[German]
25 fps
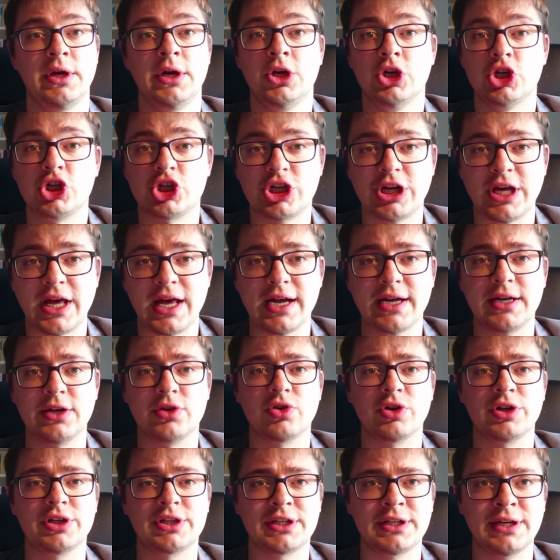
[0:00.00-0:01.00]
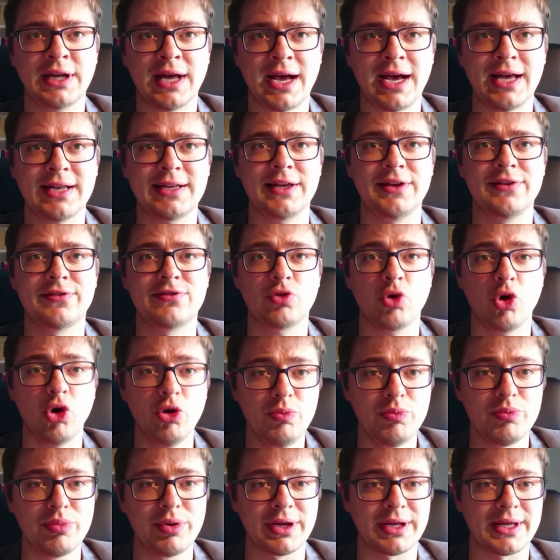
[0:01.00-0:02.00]
Stärke durch Gnade ist
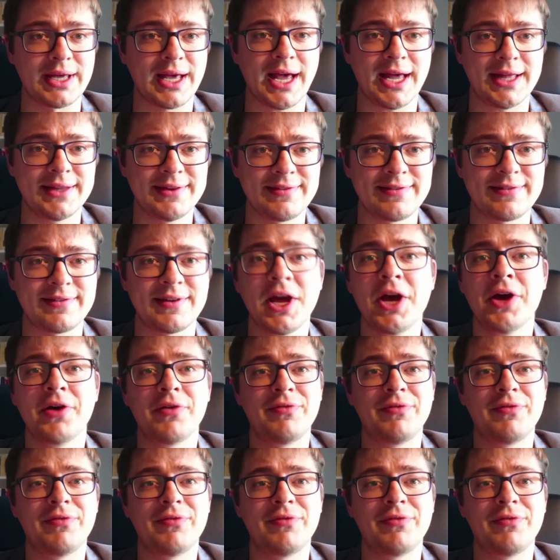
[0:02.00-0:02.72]
unbegrenzt,